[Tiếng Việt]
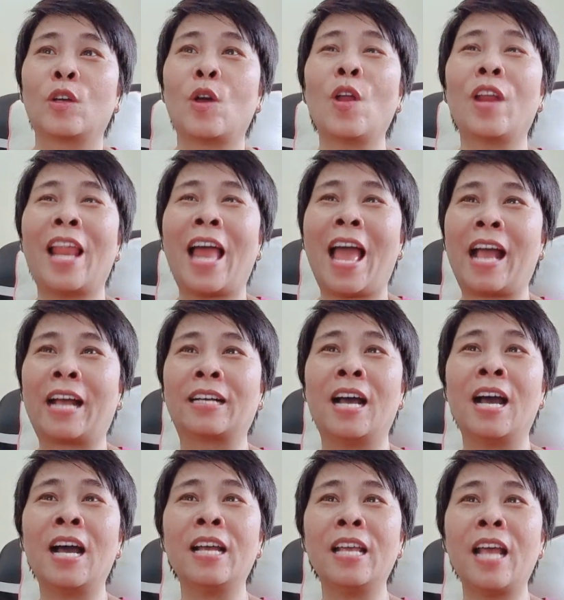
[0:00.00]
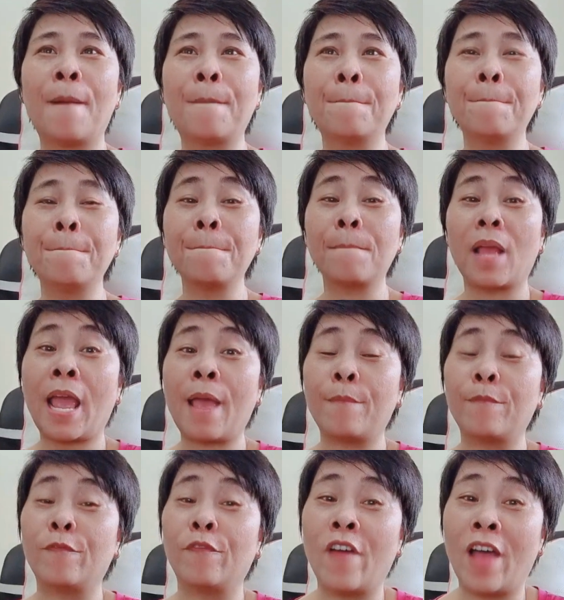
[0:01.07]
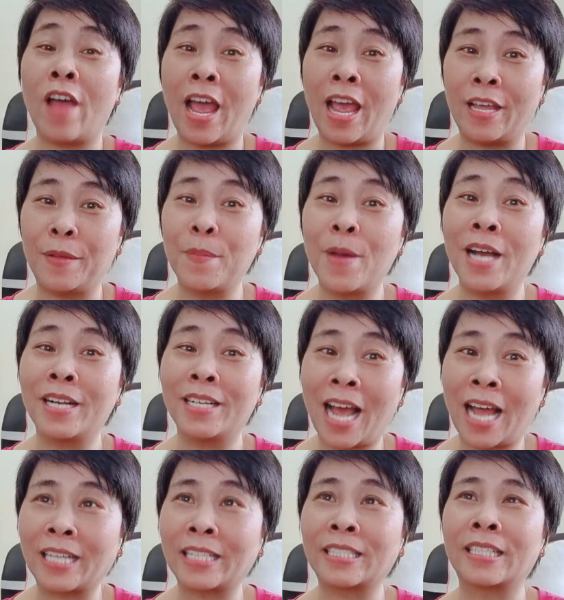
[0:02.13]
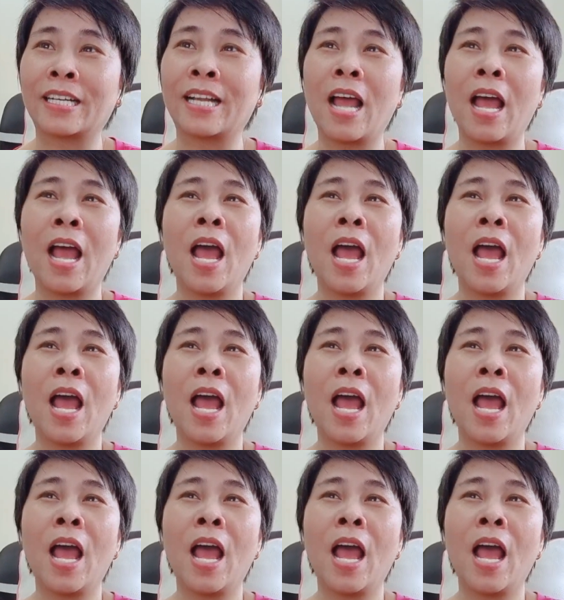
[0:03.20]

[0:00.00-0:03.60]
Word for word: có làng hơi ấm em về bên anh